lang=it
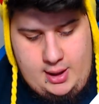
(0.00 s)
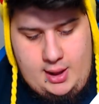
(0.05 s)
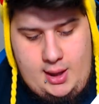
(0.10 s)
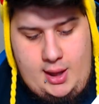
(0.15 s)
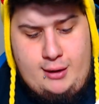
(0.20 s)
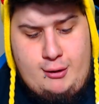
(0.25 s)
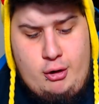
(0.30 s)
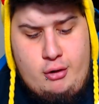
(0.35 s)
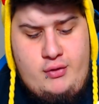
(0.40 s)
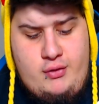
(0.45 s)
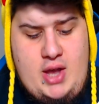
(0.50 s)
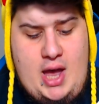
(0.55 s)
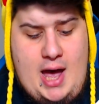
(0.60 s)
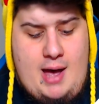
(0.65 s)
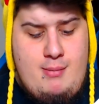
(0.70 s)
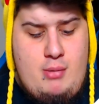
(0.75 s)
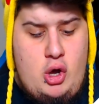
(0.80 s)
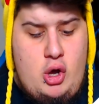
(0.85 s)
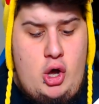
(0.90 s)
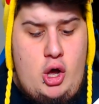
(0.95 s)
e
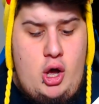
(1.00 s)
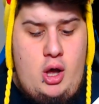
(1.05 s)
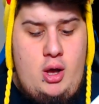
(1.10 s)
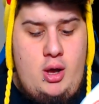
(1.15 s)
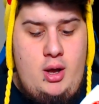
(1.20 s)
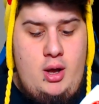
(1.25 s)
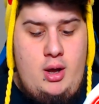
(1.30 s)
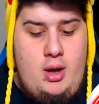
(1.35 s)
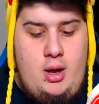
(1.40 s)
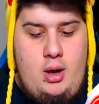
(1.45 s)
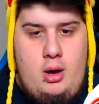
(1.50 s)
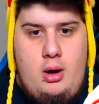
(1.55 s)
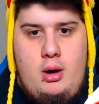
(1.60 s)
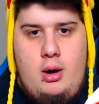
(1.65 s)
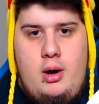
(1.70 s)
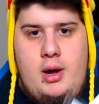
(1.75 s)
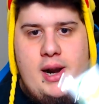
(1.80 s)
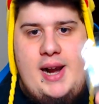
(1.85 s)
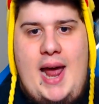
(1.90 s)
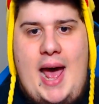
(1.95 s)
troviamo...
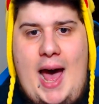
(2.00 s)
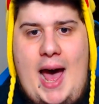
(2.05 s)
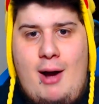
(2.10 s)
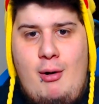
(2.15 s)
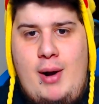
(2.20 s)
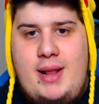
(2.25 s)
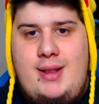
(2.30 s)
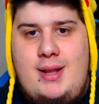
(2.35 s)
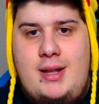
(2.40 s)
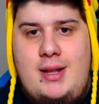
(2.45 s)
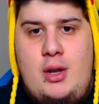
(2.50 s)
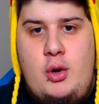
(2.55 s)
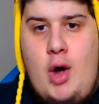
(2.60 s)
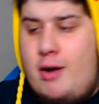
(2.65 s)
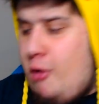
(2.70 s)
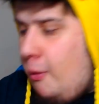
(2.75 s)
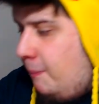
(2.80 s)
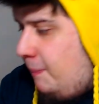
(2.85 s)
Rowlet di nuovo,